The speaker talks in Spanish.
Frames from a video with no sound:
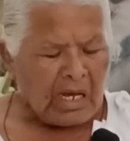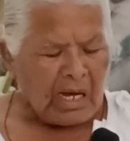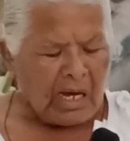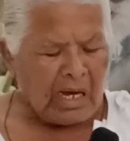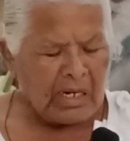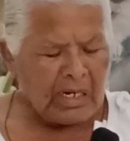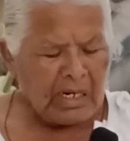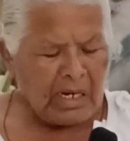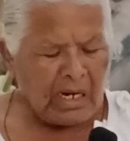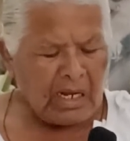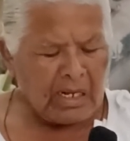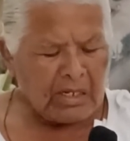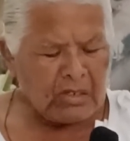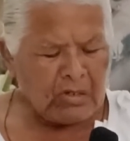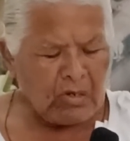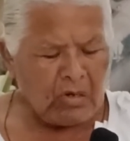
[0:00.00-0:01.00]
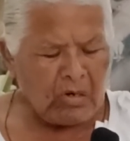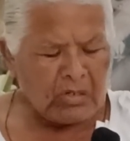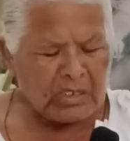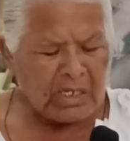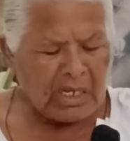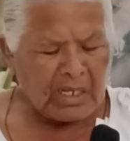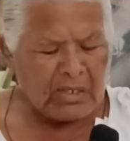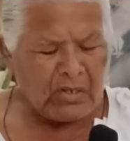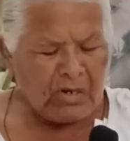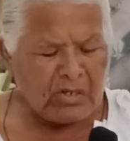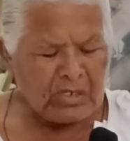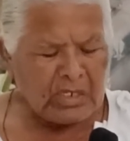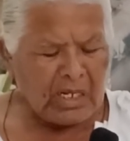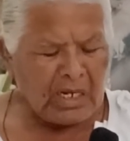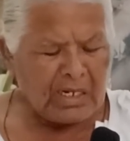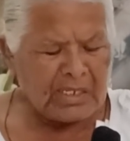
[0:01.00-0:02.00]
Anhelando los
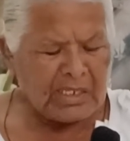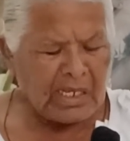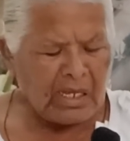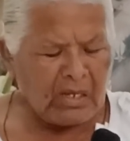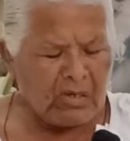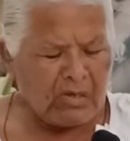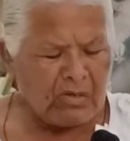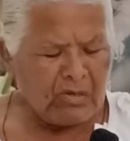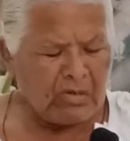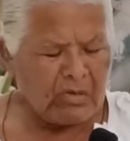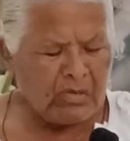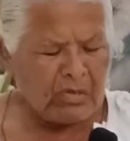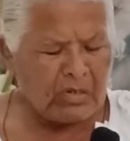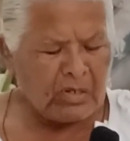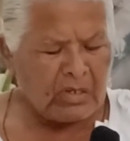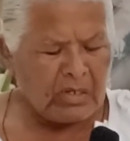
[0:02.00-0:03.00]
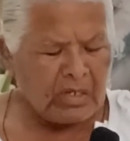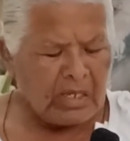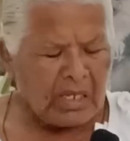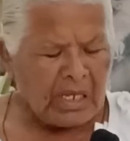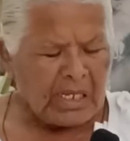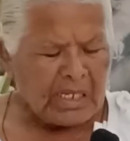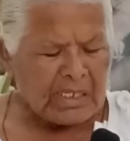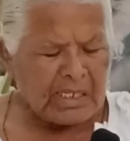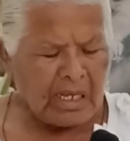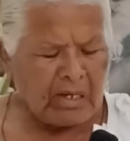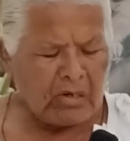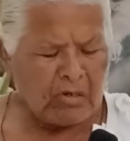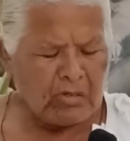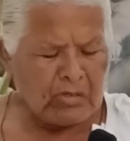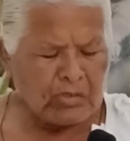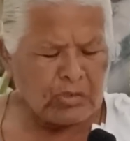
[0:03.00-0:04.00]
atrios del Señor, se
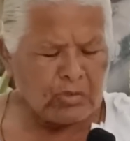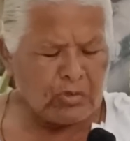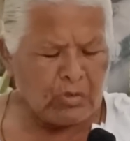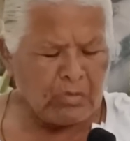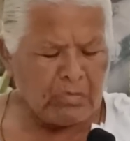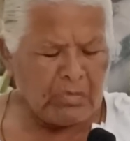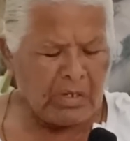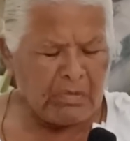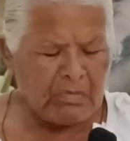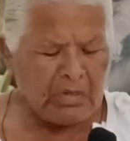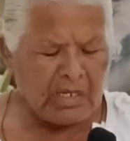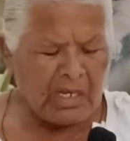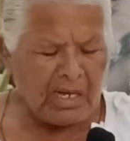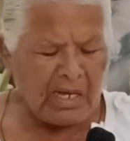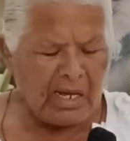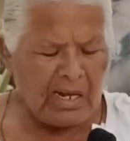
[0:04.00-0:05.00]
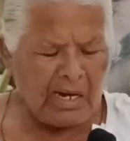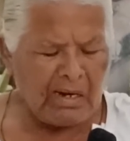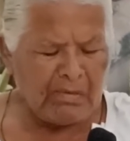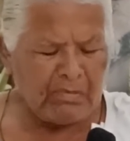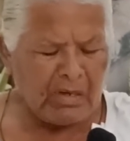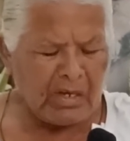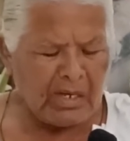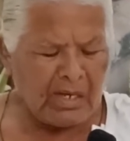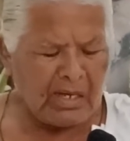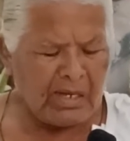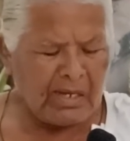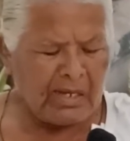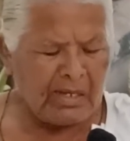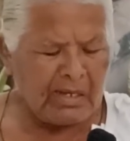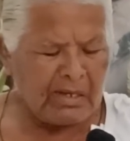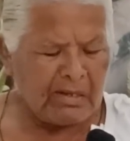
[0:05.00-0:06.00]
consume mi
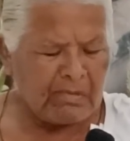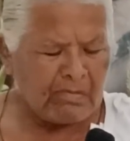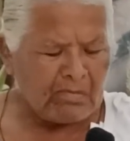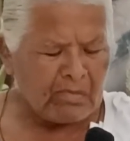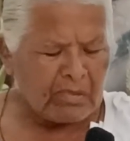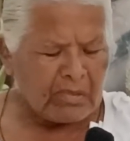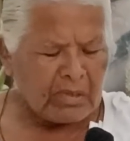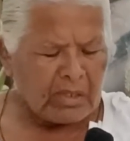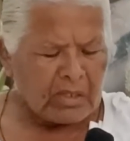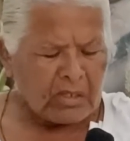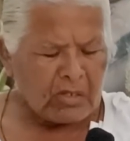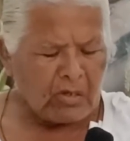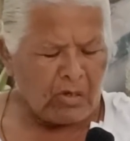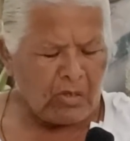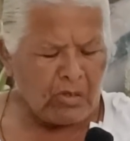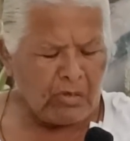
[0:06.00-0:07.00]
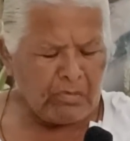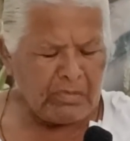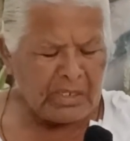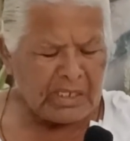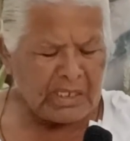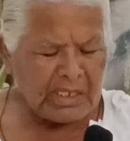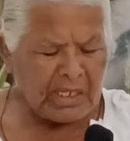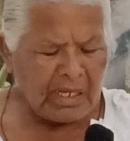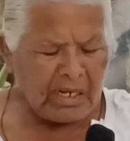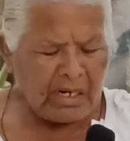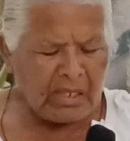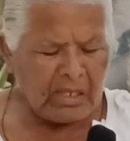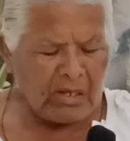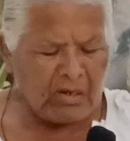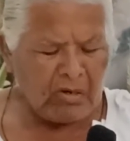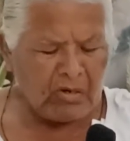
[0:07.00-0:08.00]
alma todo mi
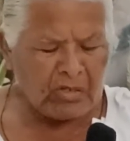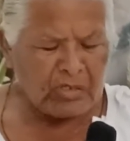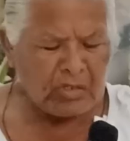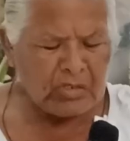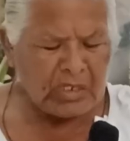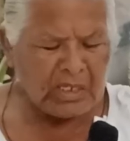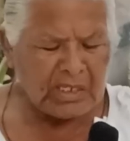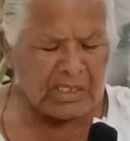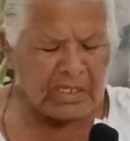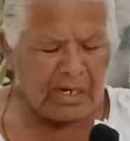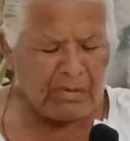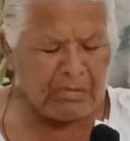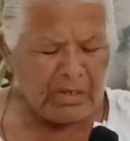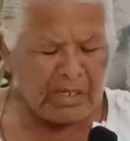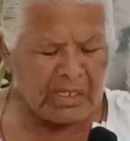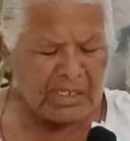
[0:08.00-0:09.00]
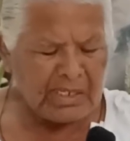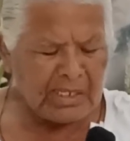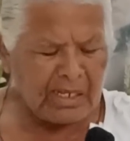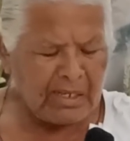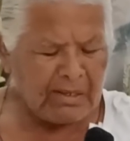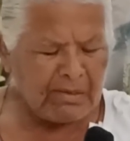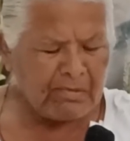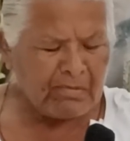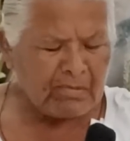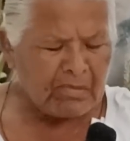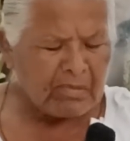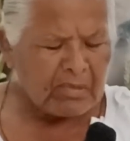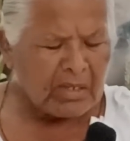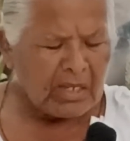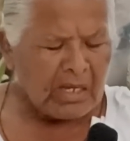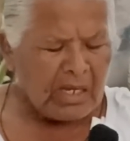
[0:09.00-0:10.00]
ser de gozo se estremece
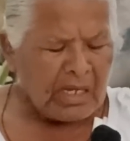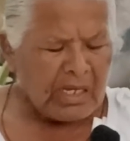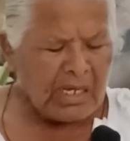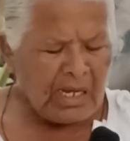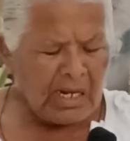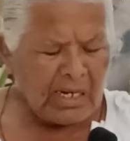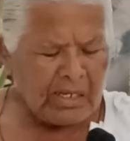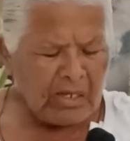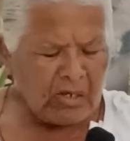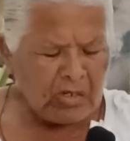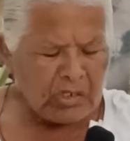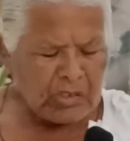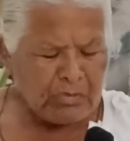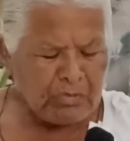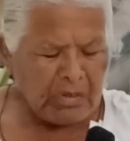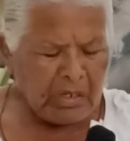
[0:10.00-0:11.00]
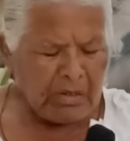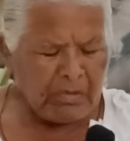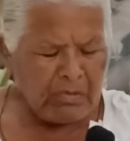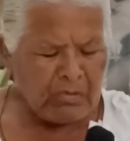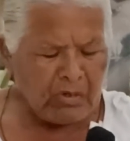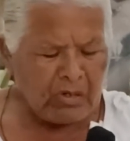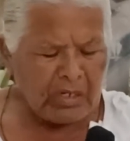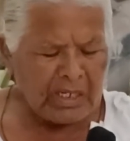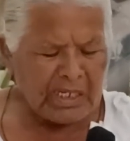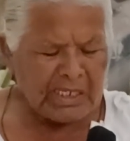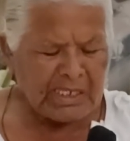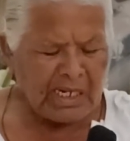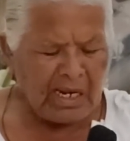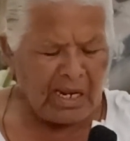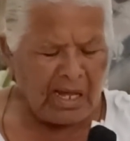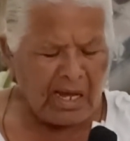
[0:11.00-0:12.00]
y el Dios vivo
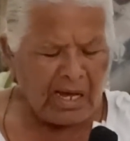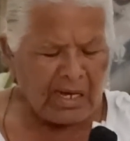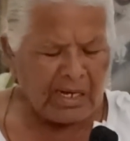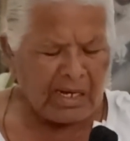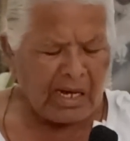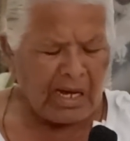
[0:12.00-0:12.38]
es la